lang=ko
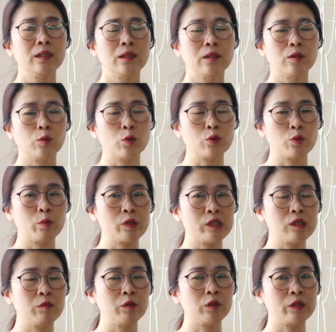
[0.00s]
어, 고속버스
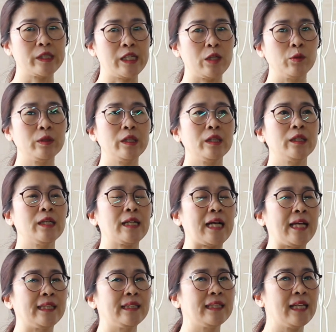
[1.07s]
터미널에 제로데이가
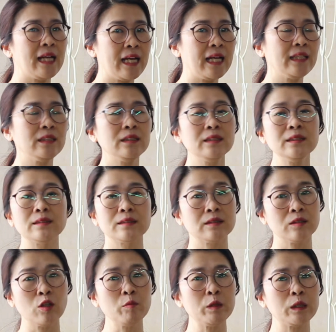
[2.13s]
간다 하는 그
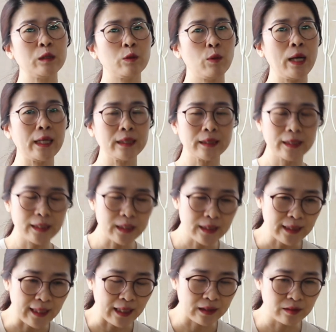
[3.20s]
터미널을
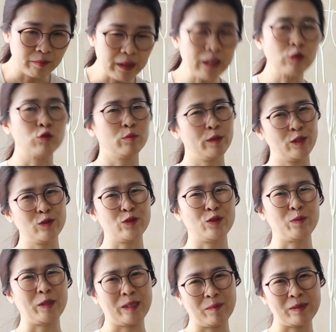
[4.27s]
확인하신 다음에 구매해
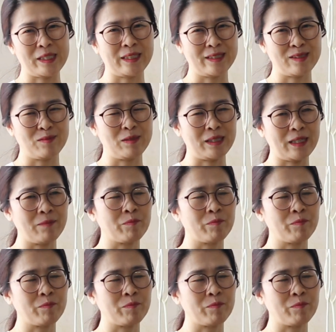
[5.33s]
주시면 감사하겠습니다.